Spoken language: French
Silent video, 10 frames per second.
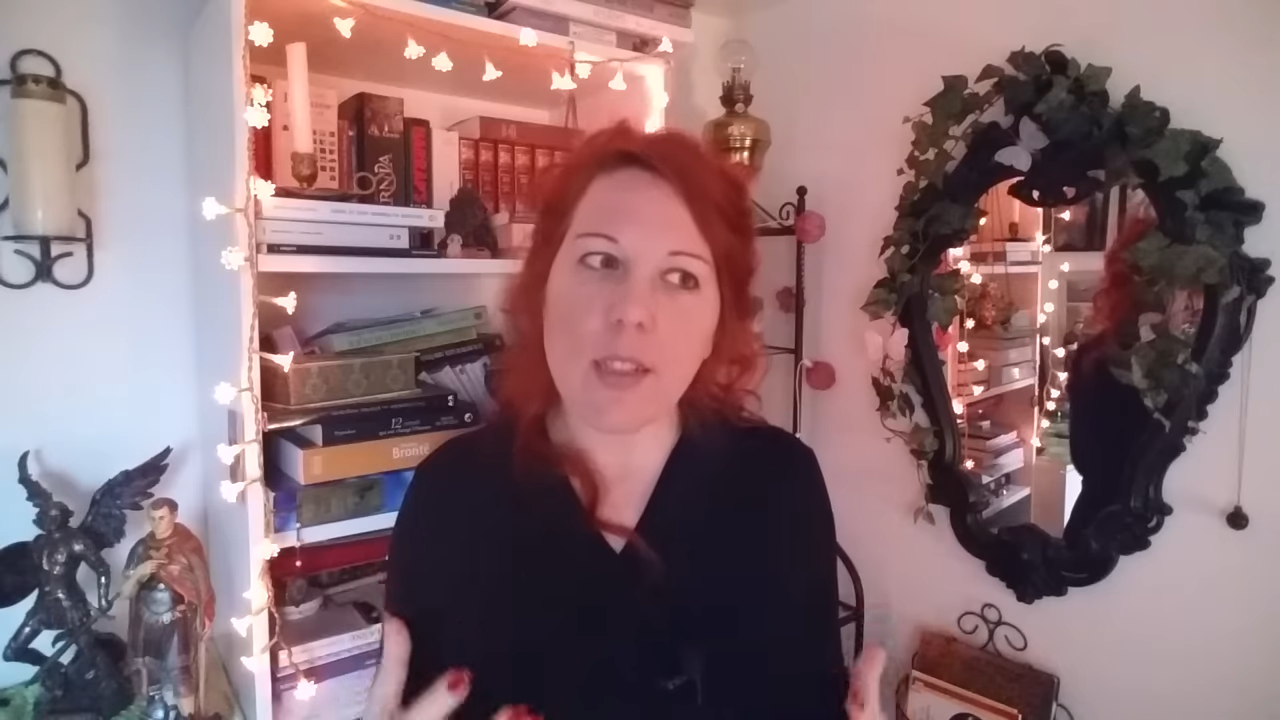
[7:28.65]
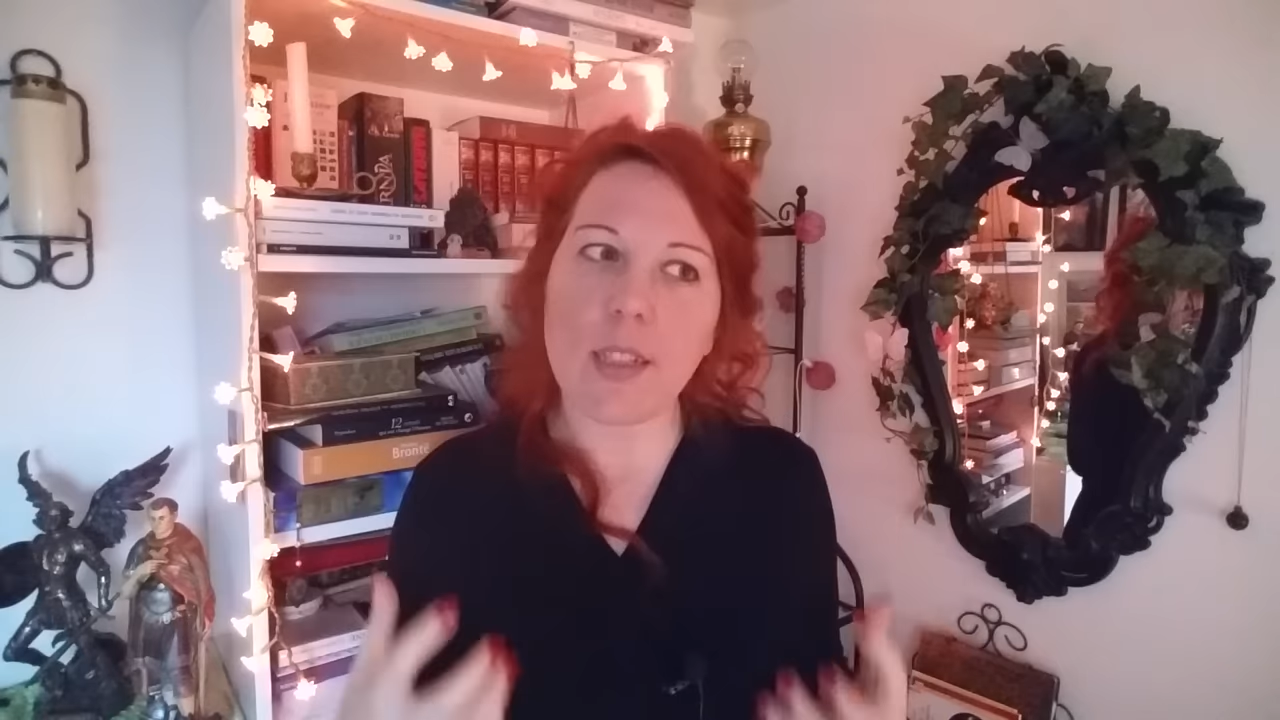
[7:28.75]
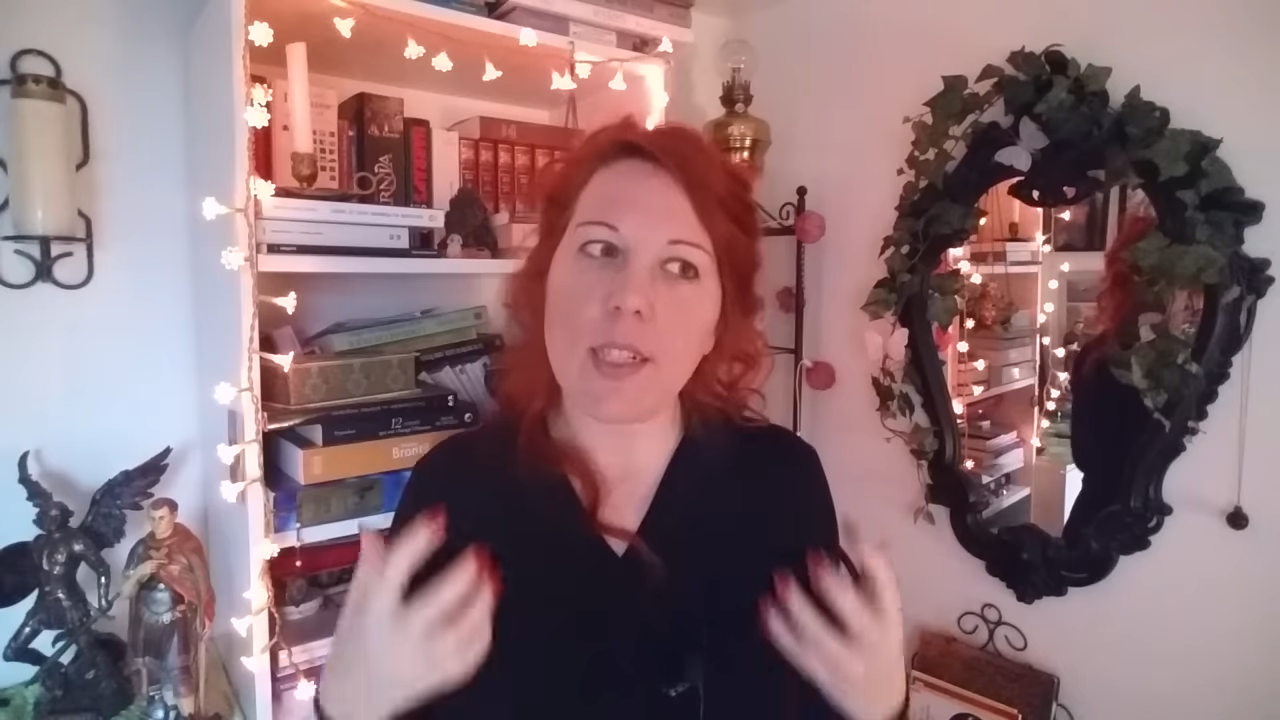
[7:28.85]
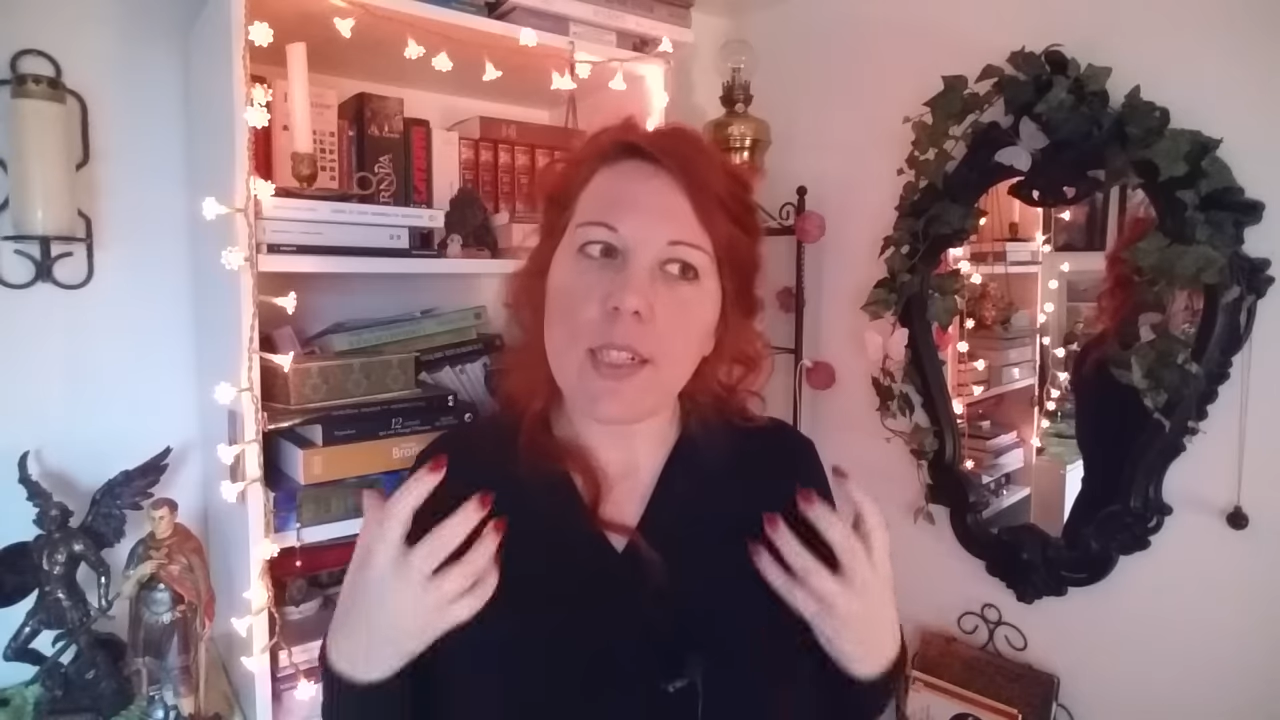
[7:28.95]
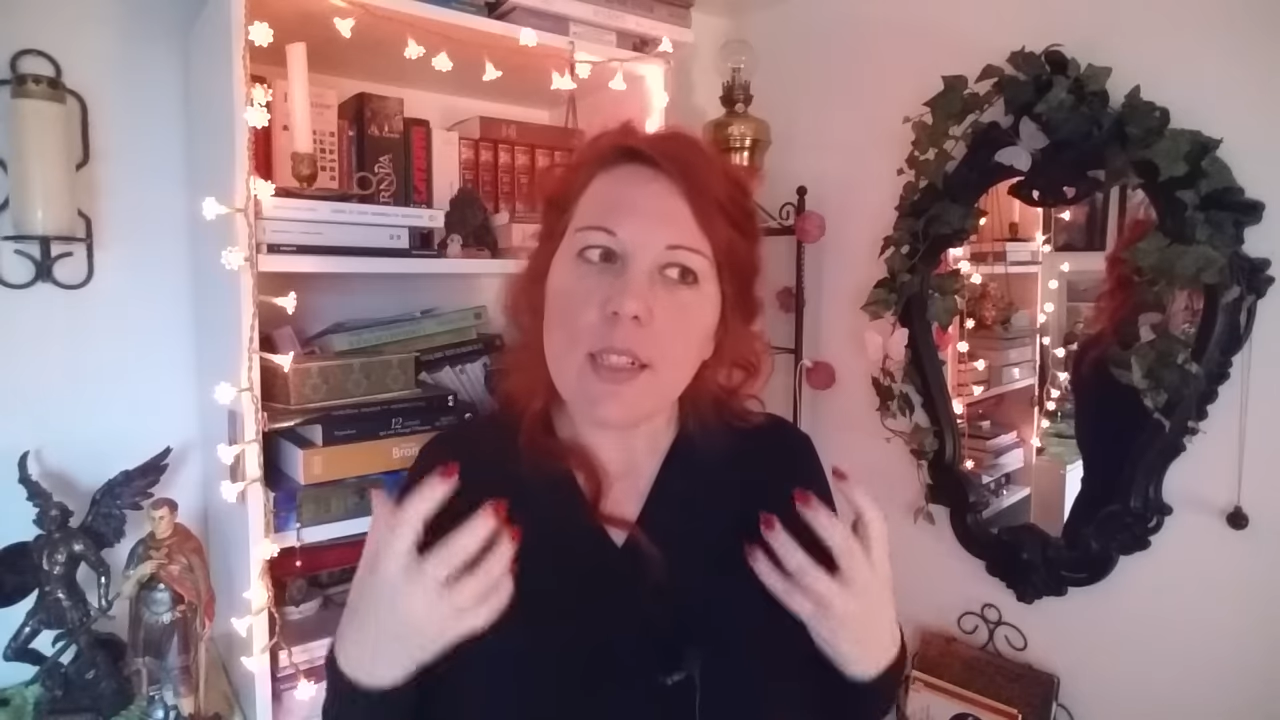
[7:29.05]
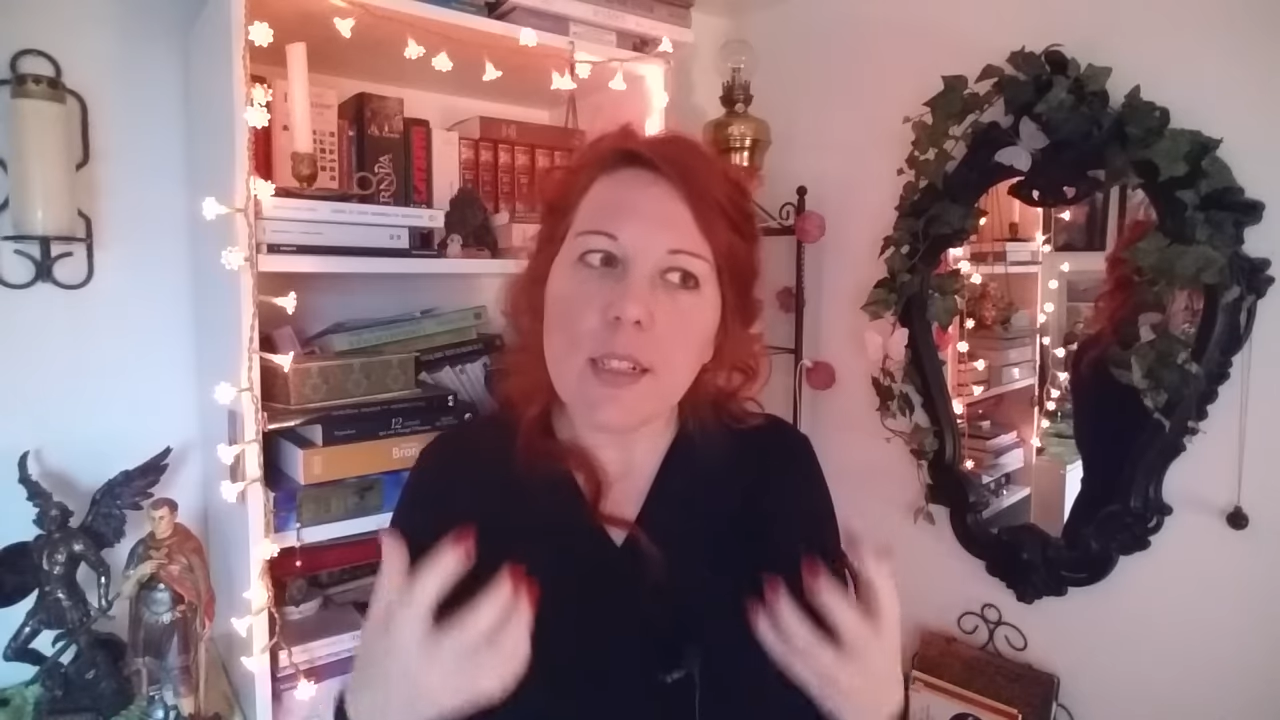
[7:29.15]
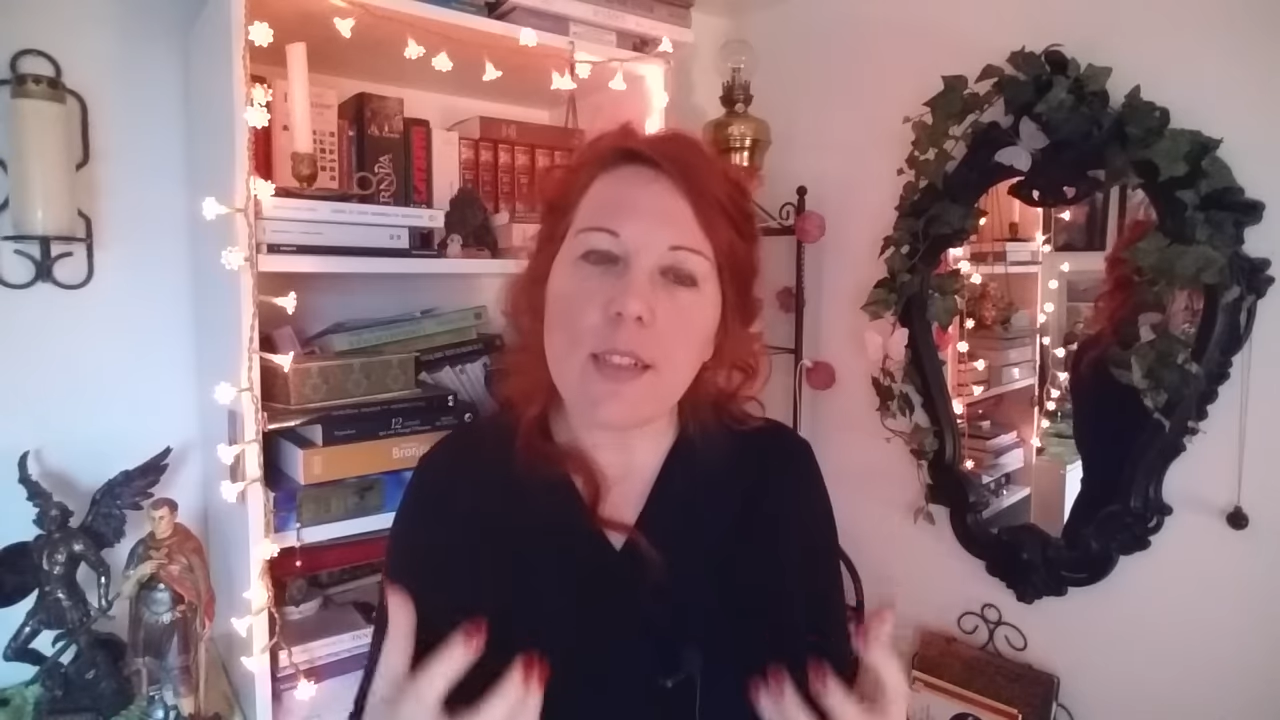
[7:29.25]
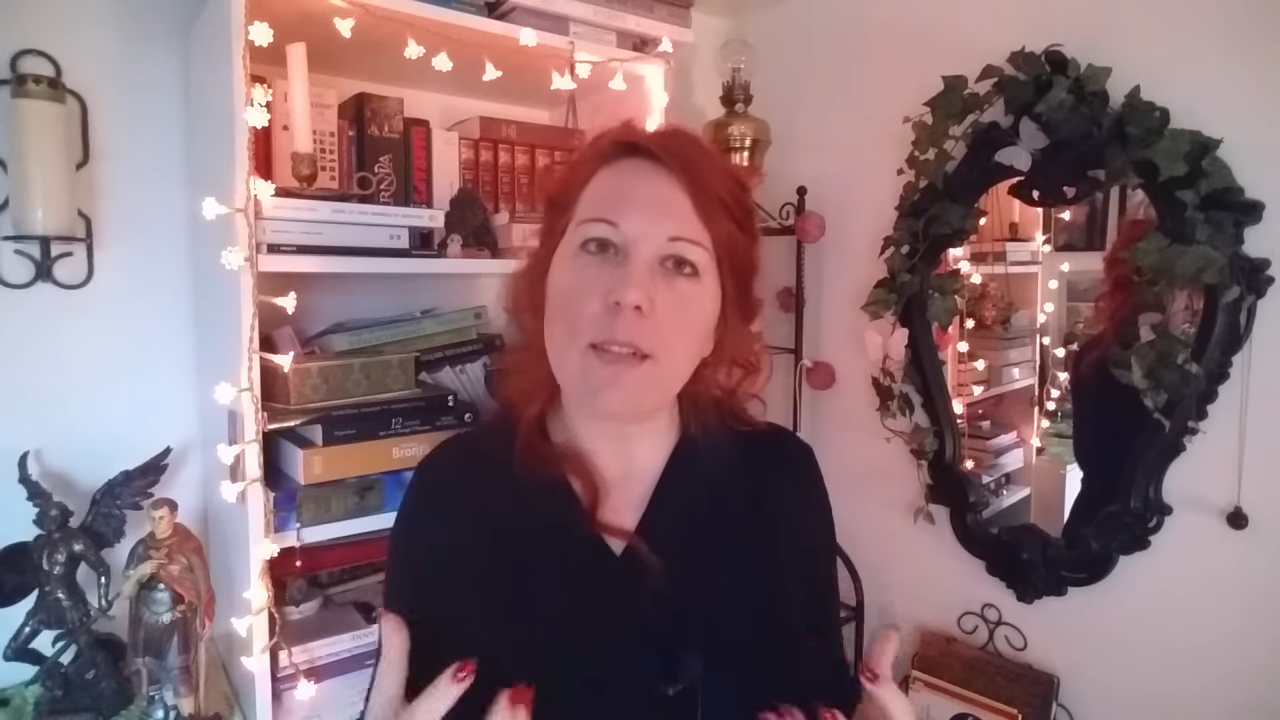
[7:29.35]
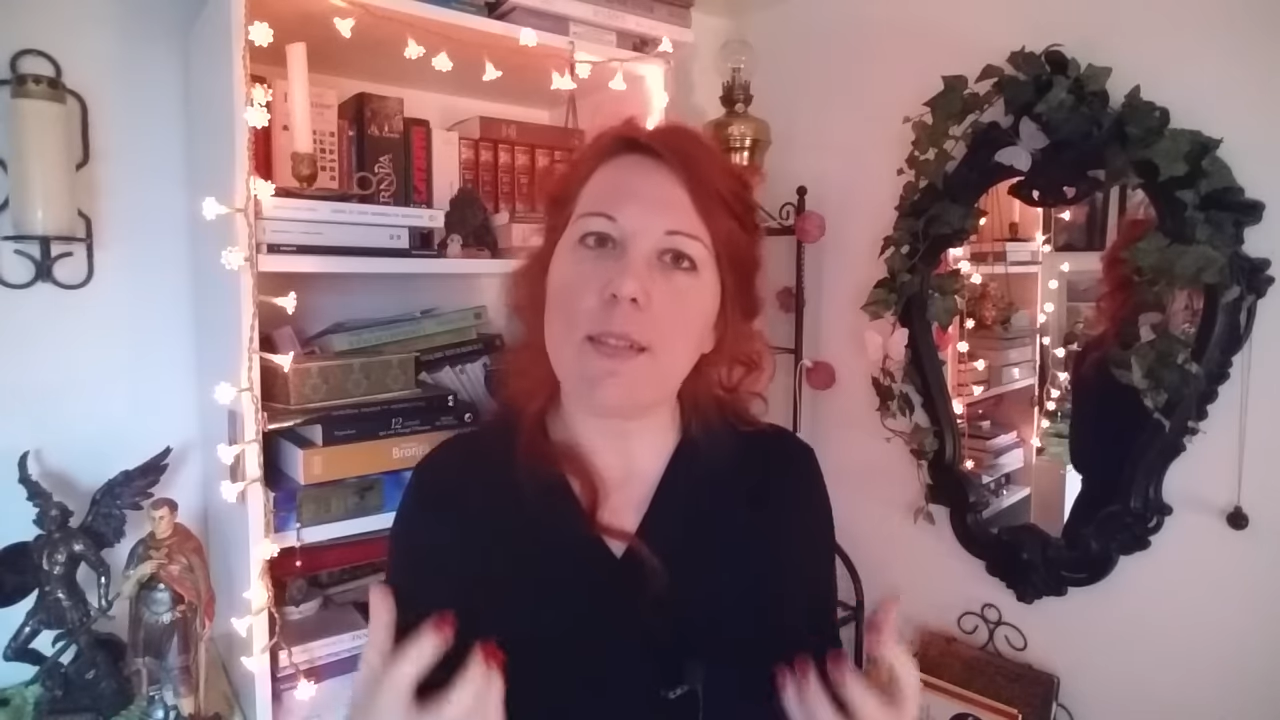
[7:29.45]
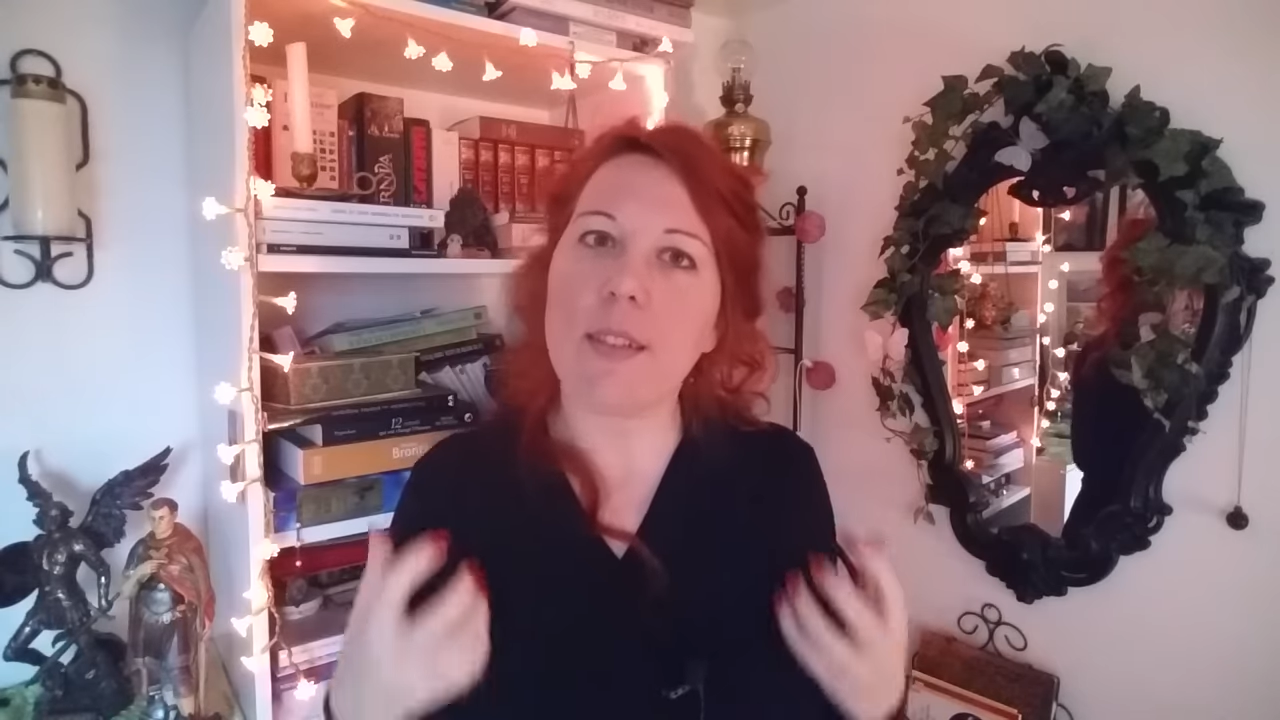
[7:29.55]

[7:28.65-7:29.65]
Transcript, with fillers: à garder les dents